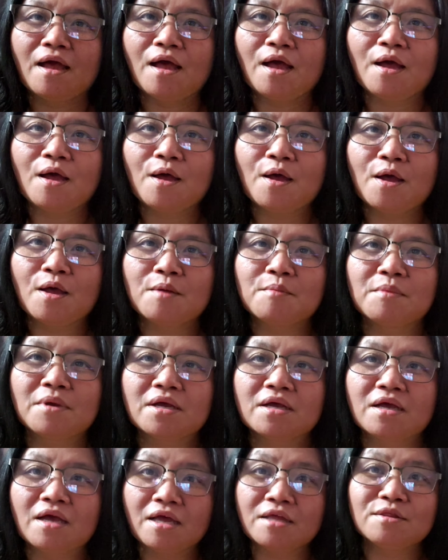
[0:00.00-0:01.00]
uh,
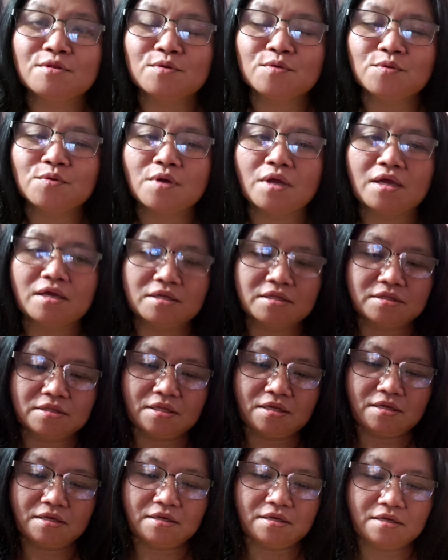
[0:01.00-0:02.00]
magkano ang
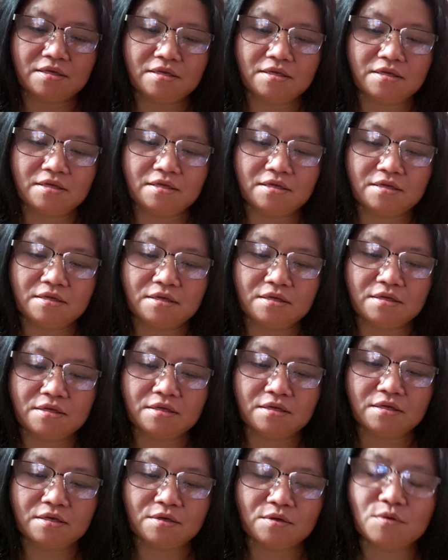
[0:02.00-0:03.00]
uh,
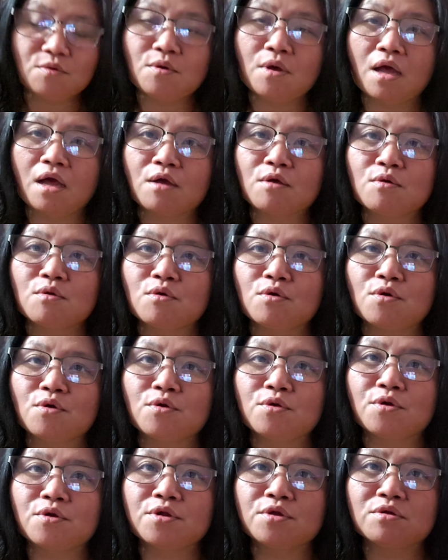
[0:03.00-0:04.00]
kuha ko
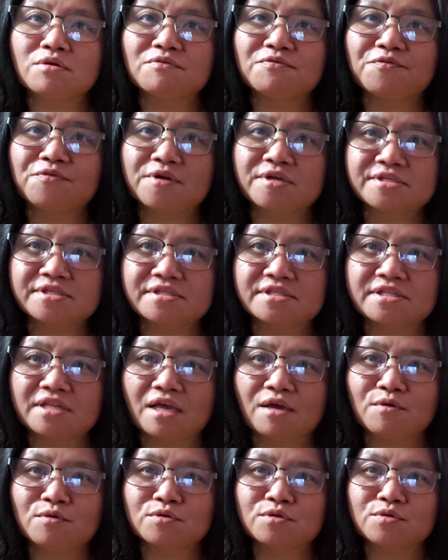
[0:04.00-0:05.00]
or yung first
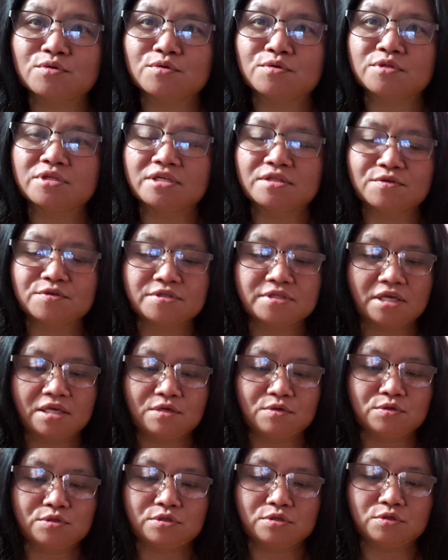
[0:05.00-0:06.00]
sahod ko dito sa
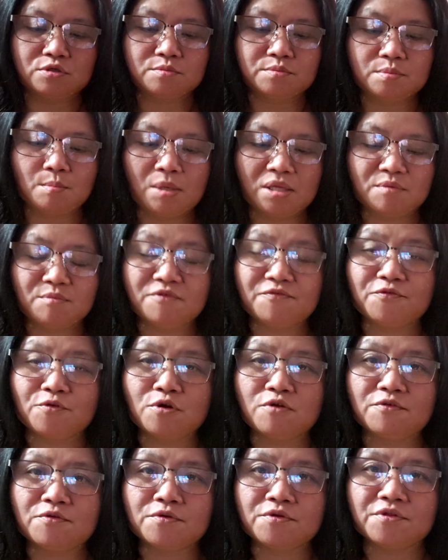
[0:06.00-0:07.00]
YouTube. But
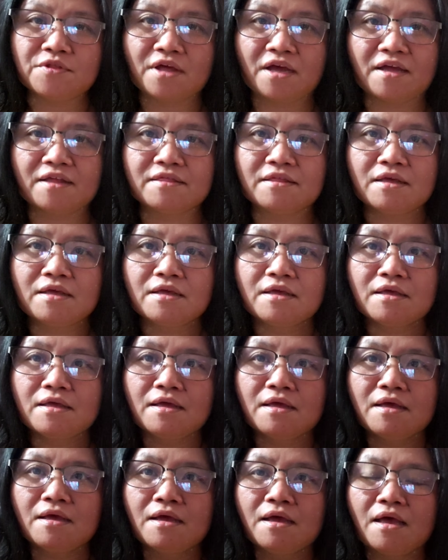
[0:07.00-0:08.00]
before that,
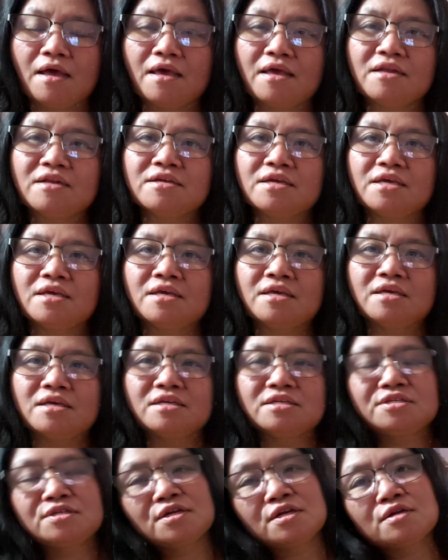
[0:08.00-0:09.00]
I'll
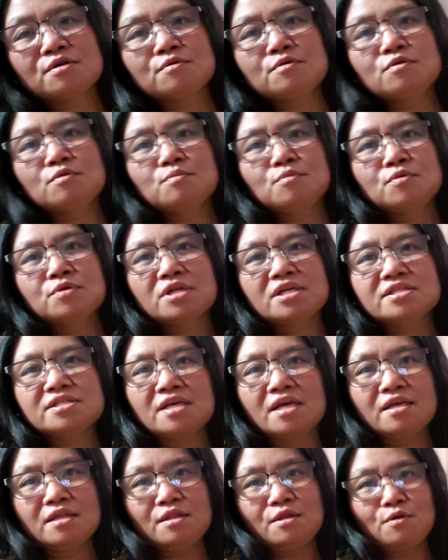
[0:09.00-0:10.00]
i-share ko muna
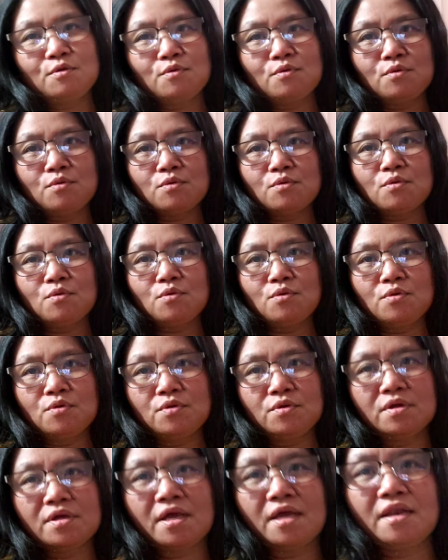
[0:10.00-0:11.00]
sa inyo
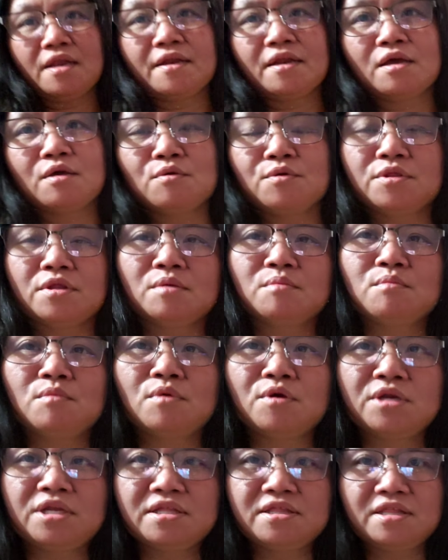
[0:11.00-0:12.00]
kung kailan ako
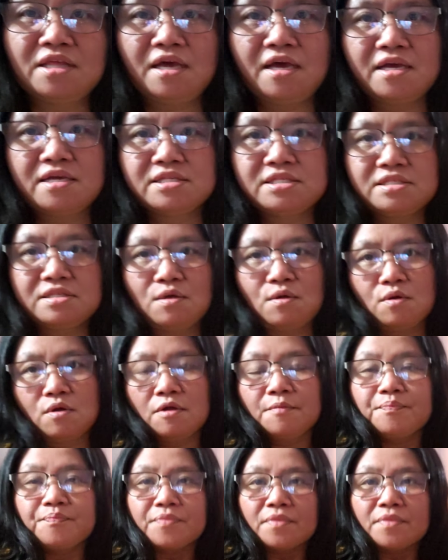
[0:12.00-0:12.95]
nag-monetize. So,